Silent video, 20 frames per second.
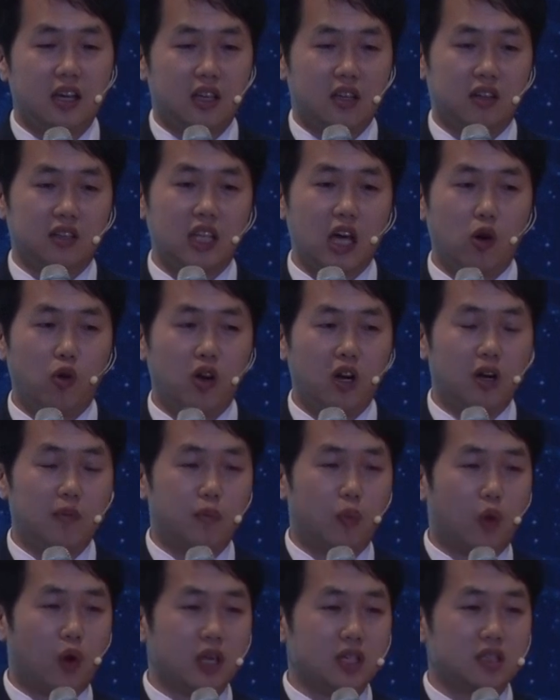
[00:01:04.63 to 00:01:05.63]
이런 탁월한
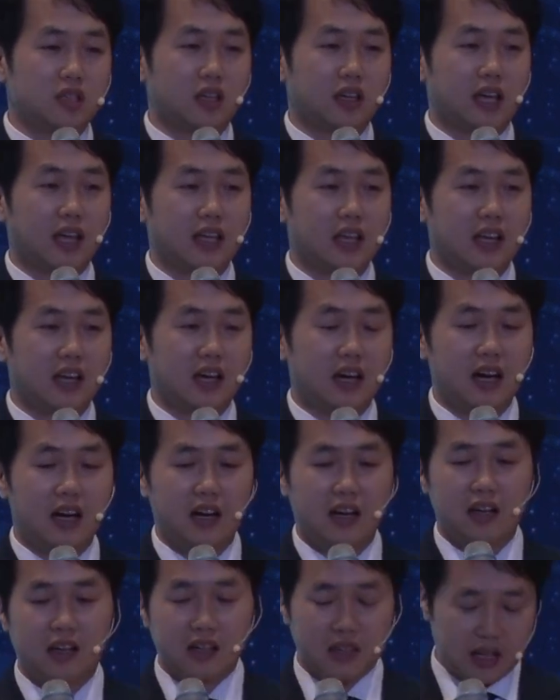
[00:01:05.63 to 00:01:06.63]
보안성이
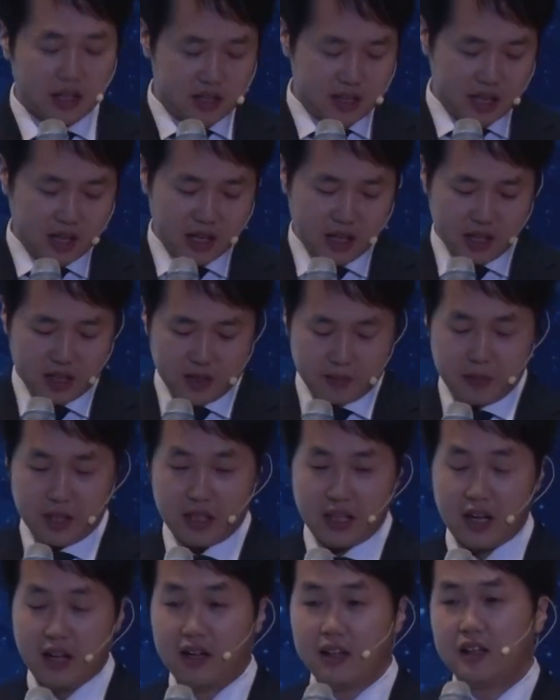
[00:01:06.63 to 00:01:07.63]
아닐까라는 생각이
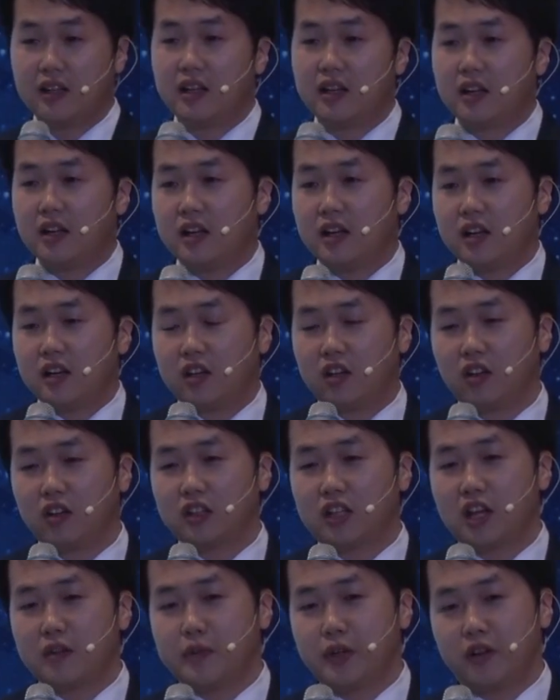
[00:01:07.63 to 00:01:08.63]
듭니다.
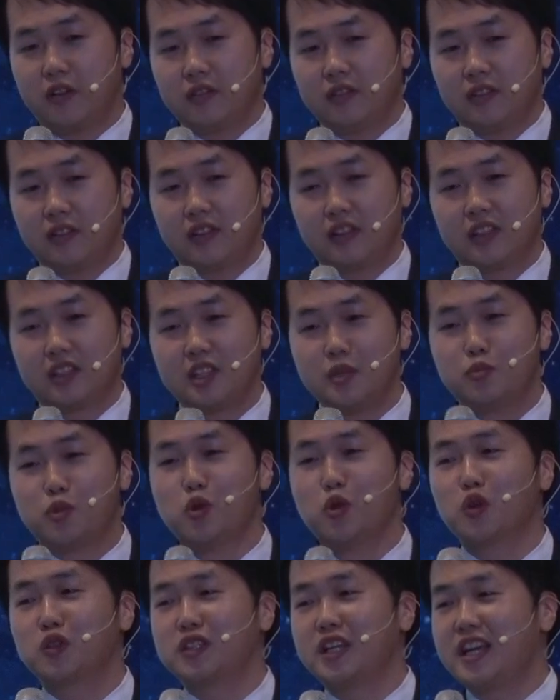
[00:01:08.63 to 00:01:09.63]
그렇다면 이
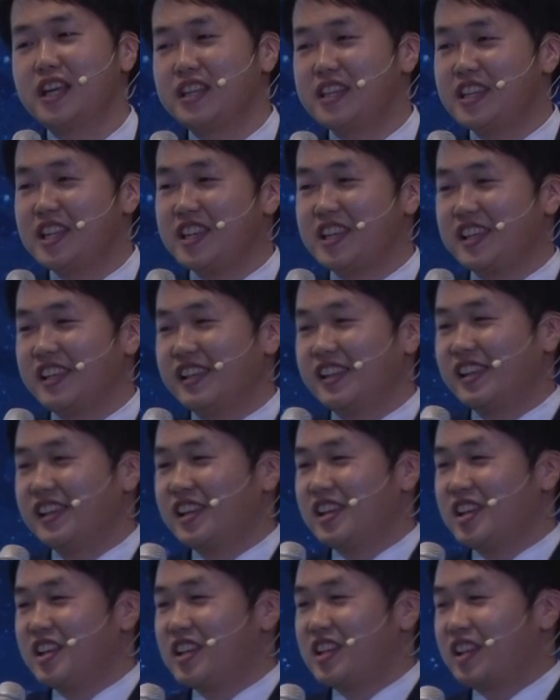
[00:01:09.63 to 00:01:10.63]
블록체인이
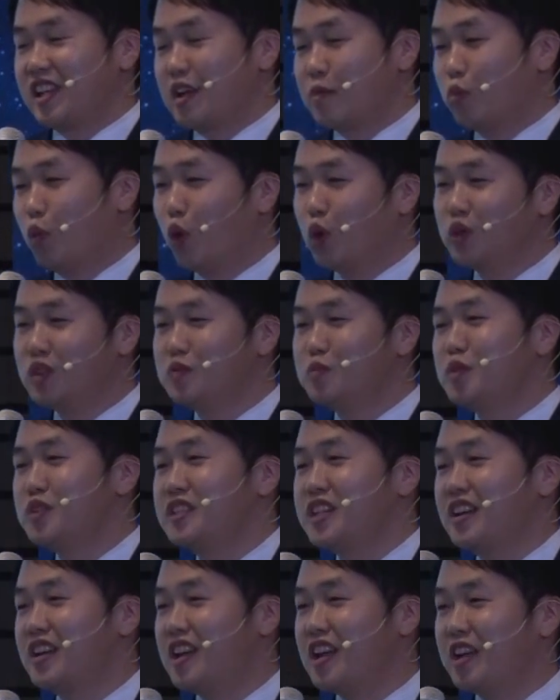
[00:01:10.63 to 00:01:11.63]
모든
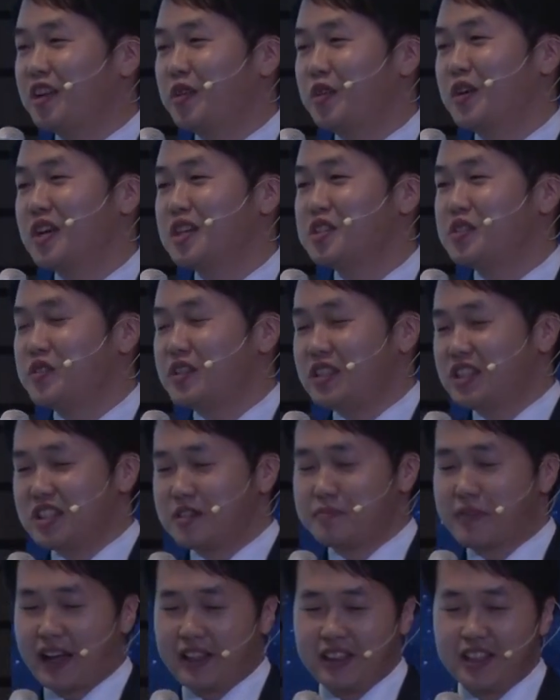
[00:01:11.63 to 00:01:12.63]
문제를 해결할 수 있는
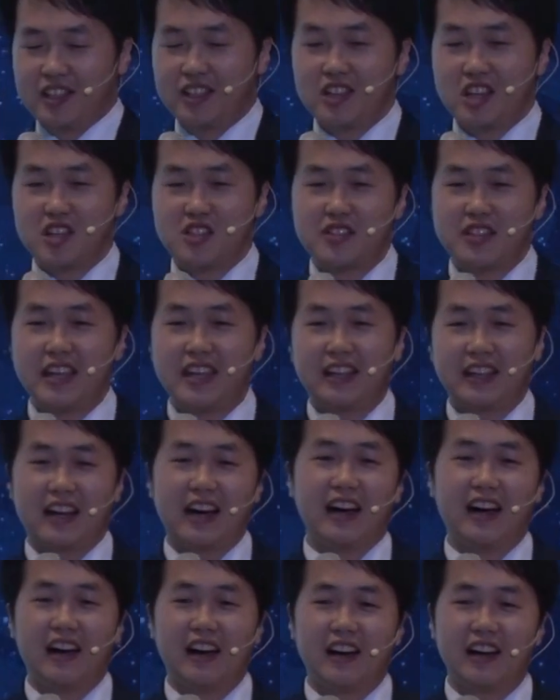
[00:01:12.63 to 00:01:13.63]
만능
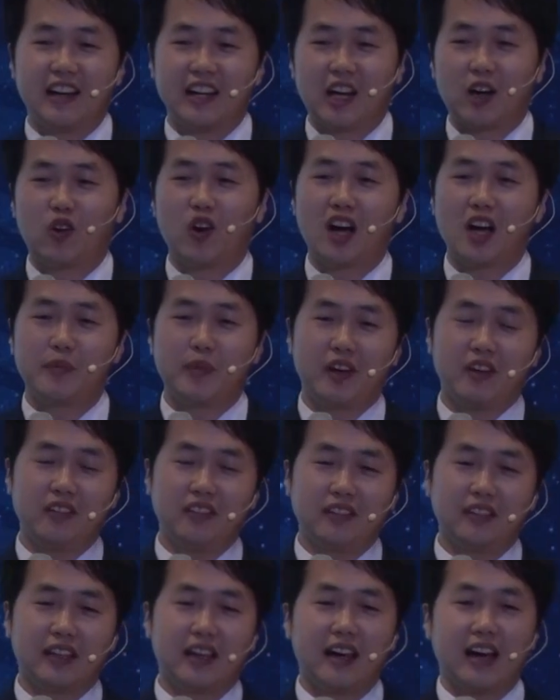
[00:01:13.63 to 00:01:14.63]
열쇠인가라고 하면
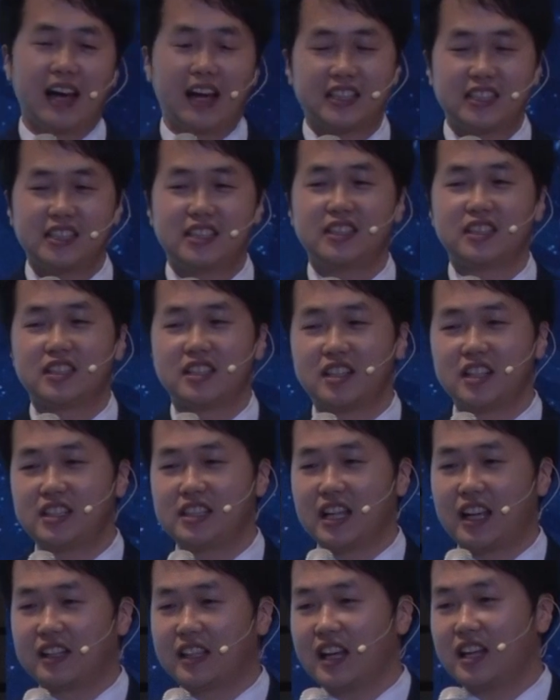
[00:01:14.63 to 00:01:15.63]
아직은 그렇지
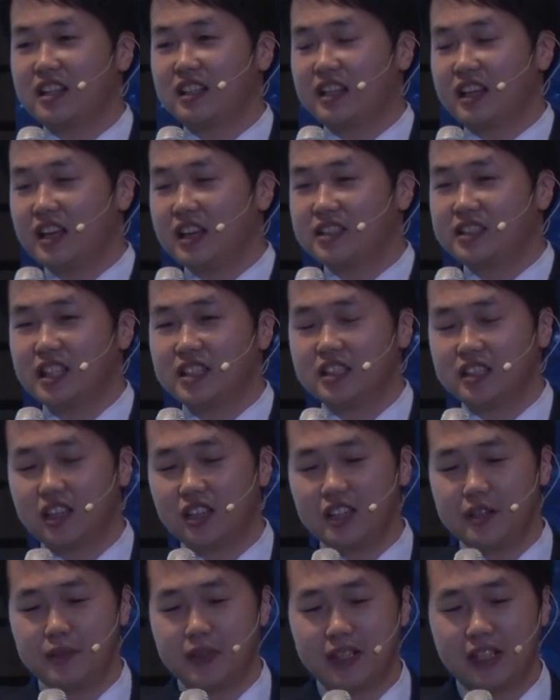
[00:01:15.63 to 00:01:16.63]
않다는 게 제
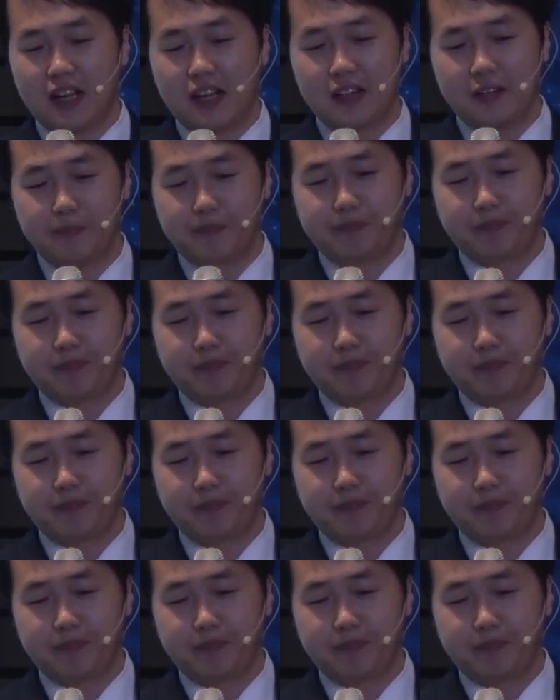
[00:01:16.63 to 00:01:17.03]
의견입니다.